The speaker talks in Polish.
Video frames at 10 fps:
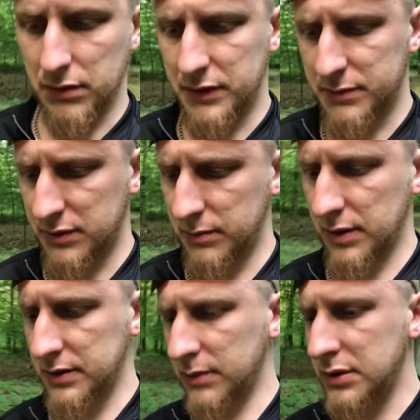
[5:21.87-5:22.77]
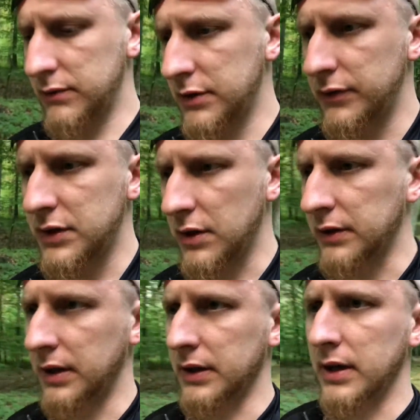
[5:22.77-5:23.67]
więc byłem bardzo dobrze
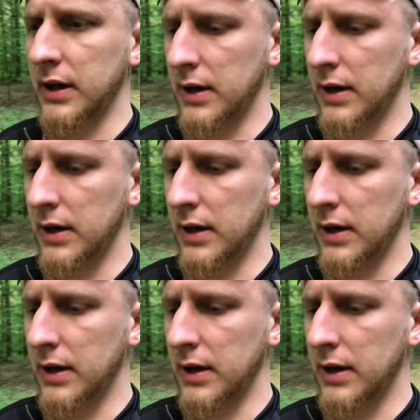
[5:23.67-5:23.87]
wyćwiczony i